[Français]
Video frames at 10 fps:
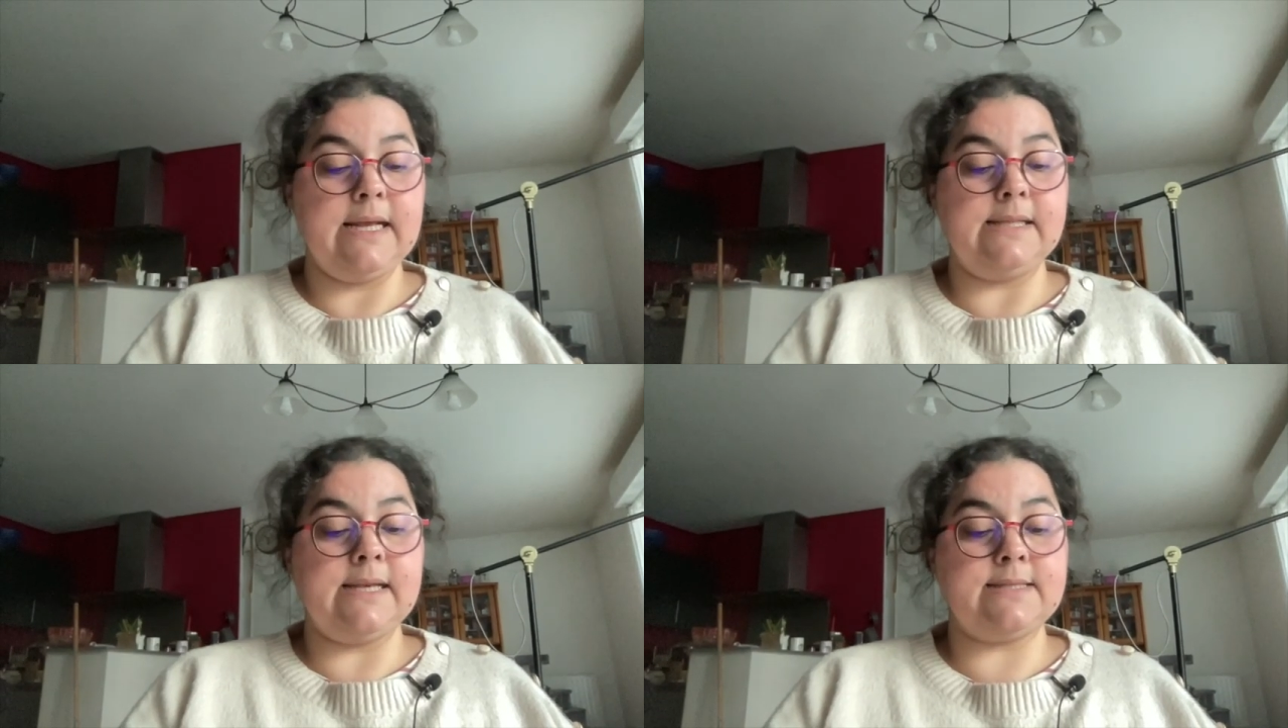
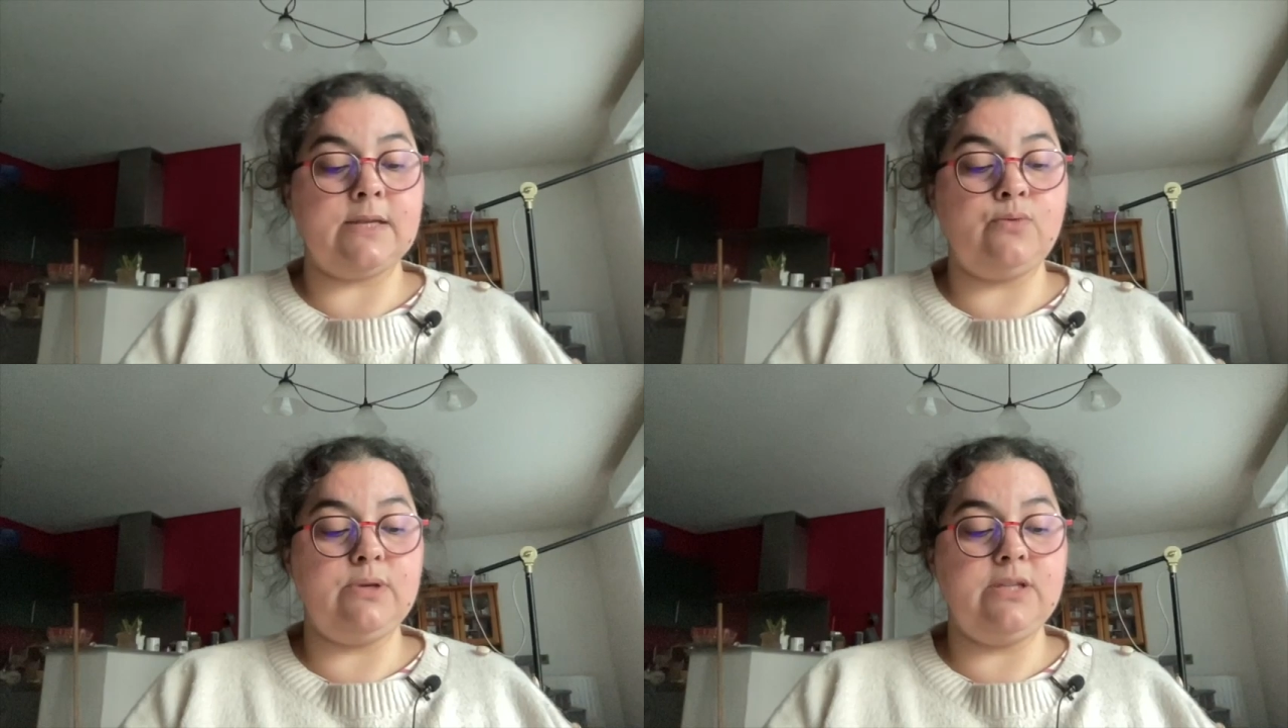d'un
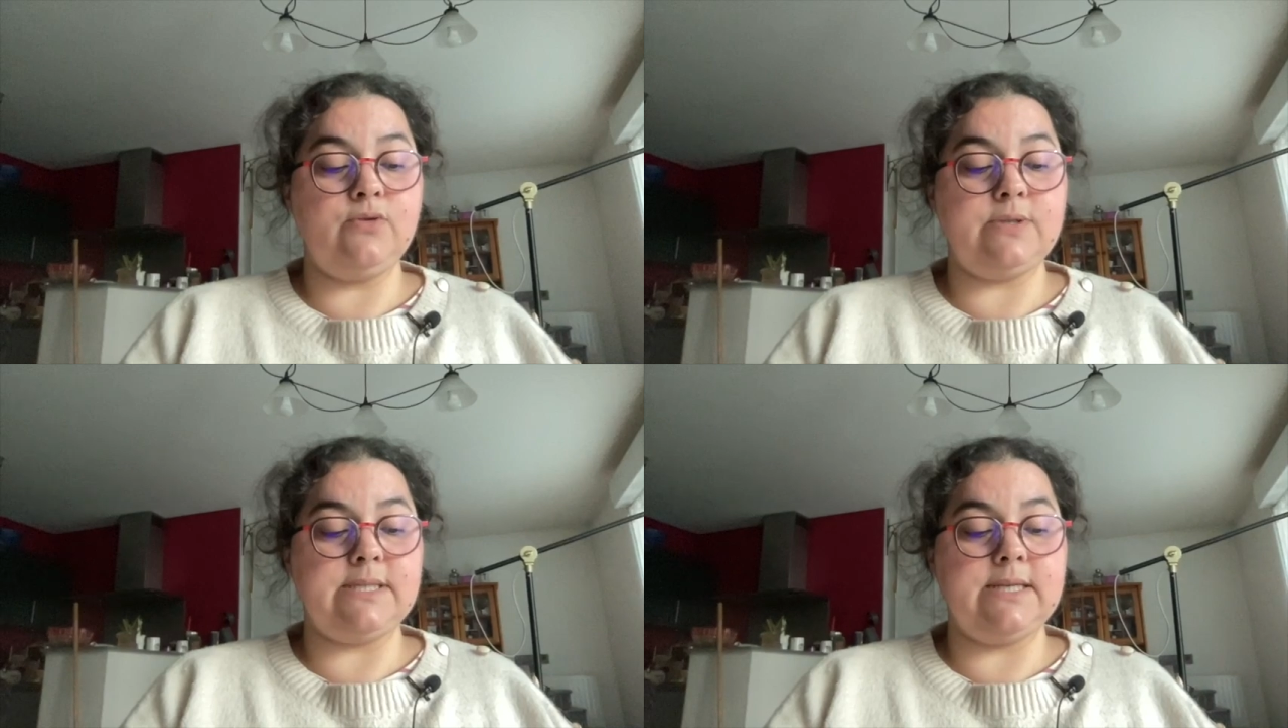salut
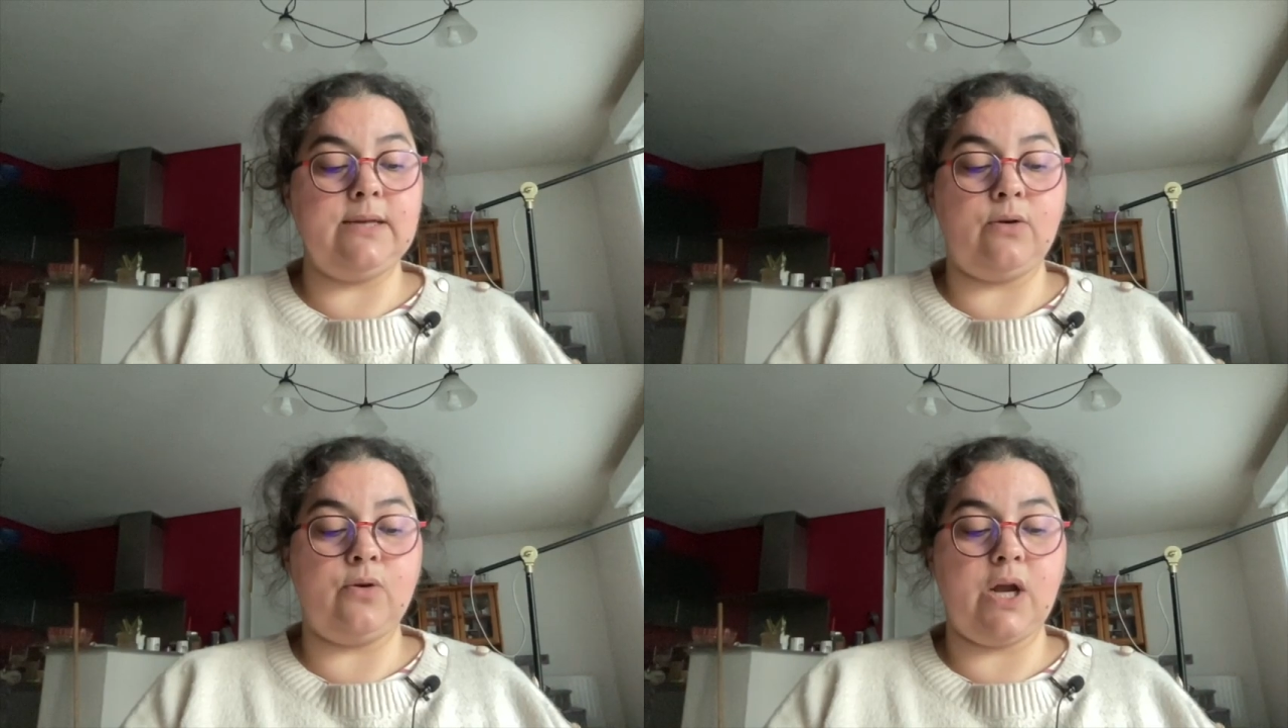inutile et
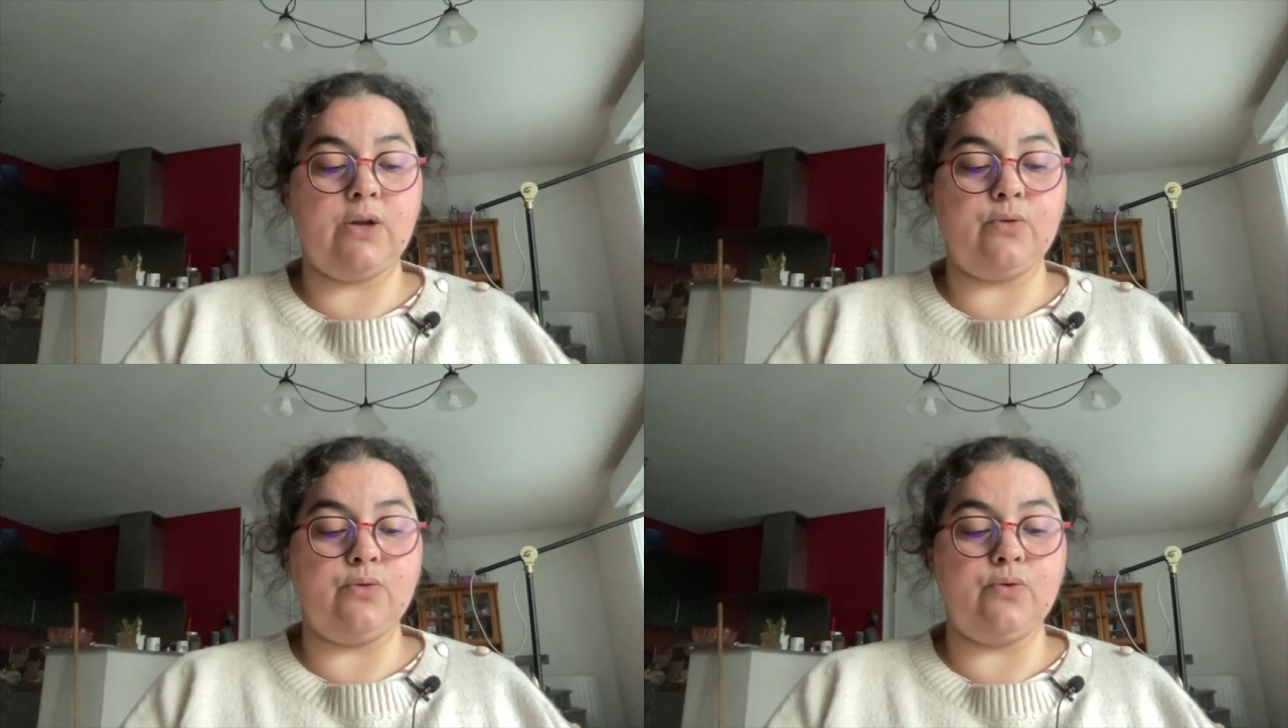encore
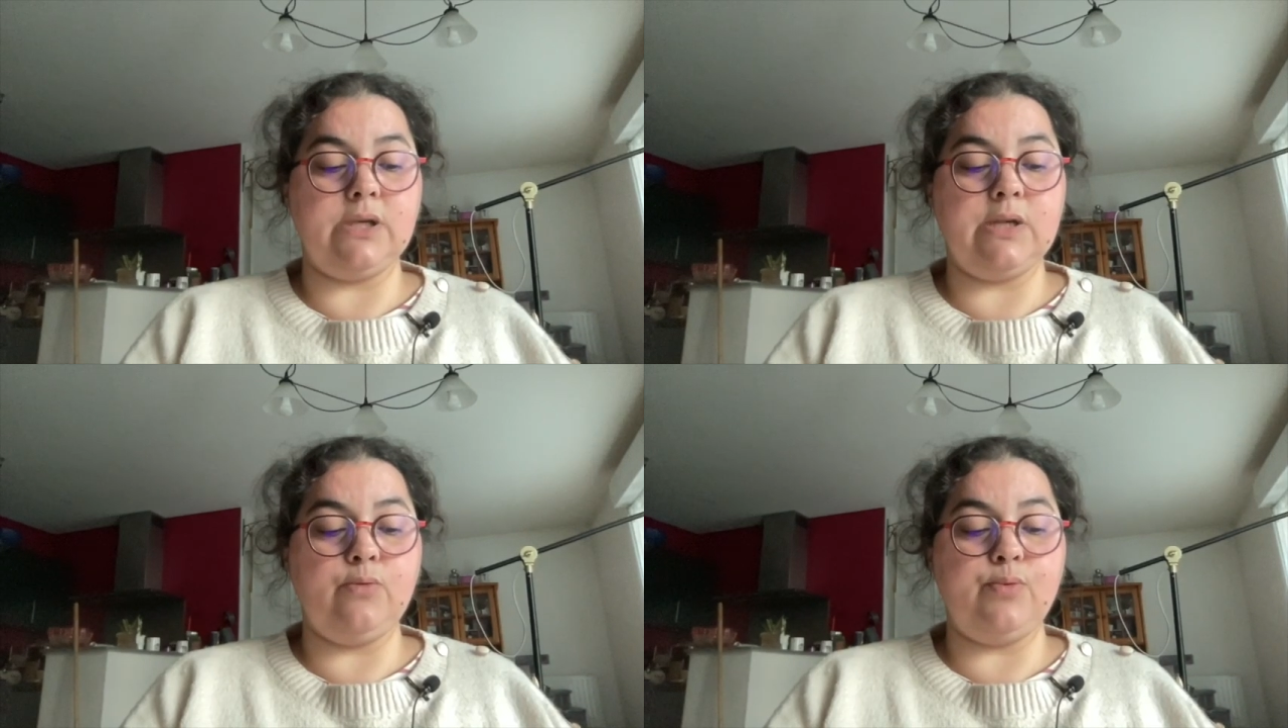inconnu
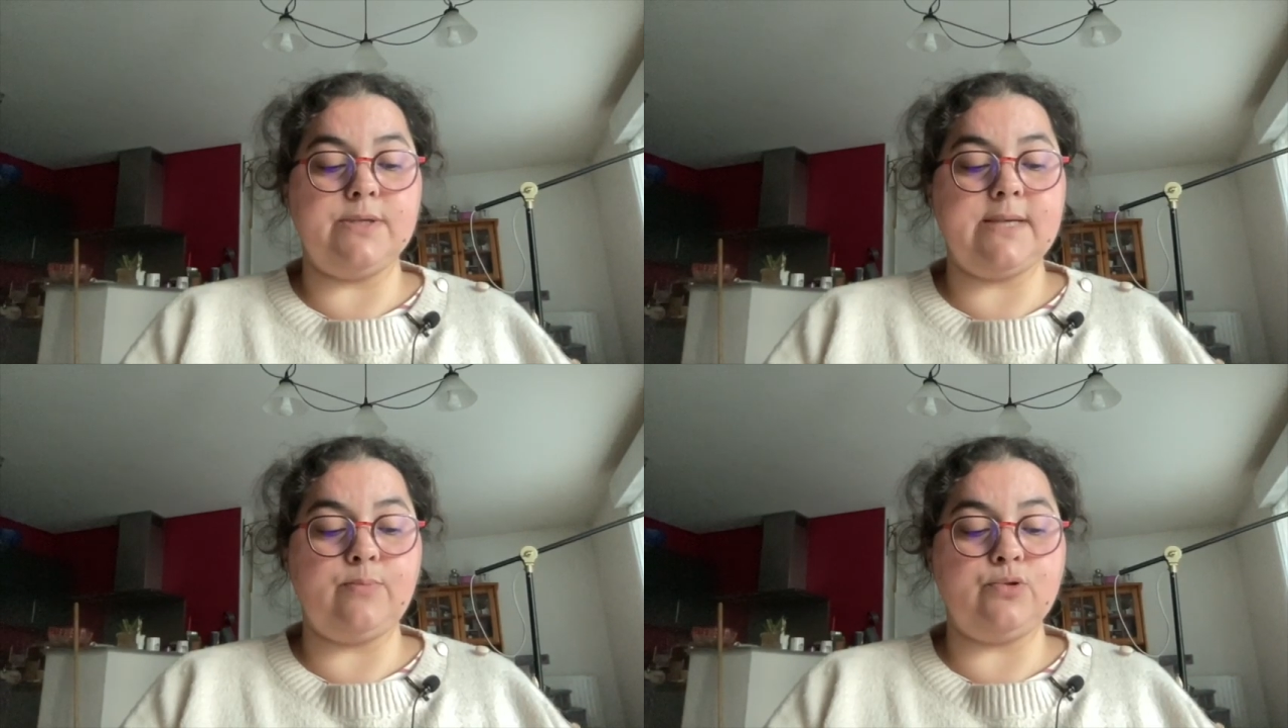qui lui
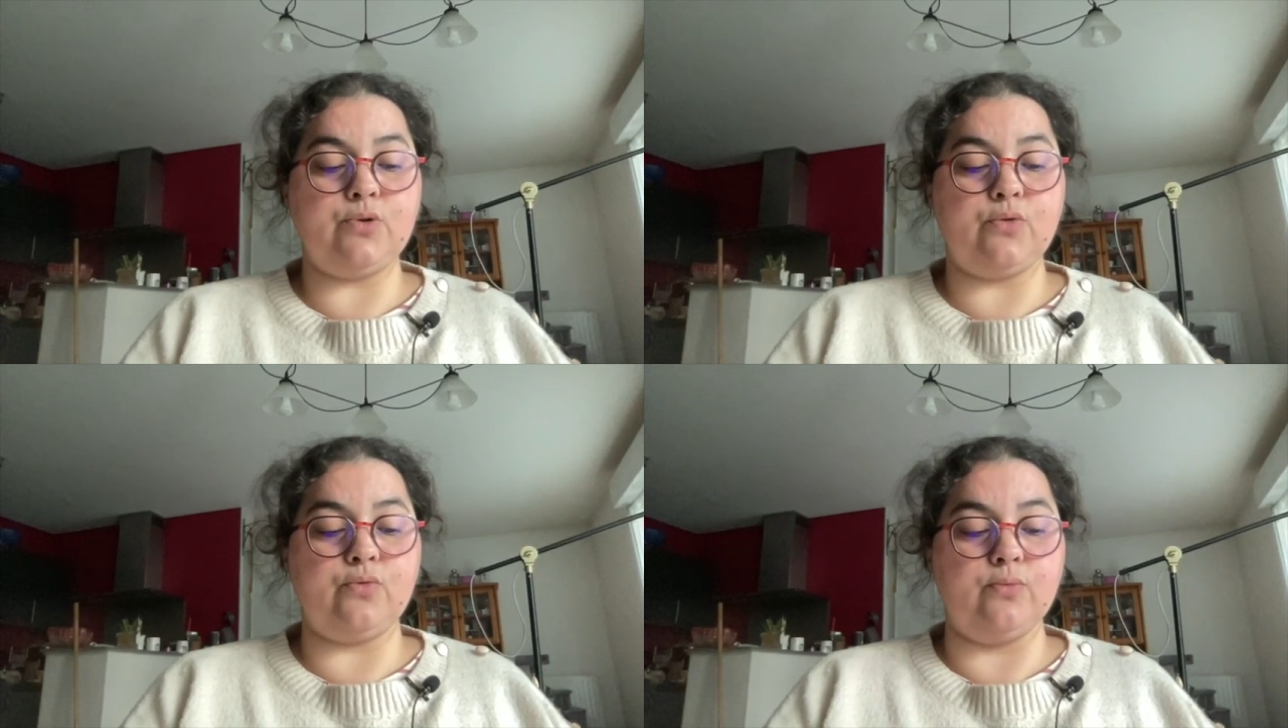pesait plus que tout.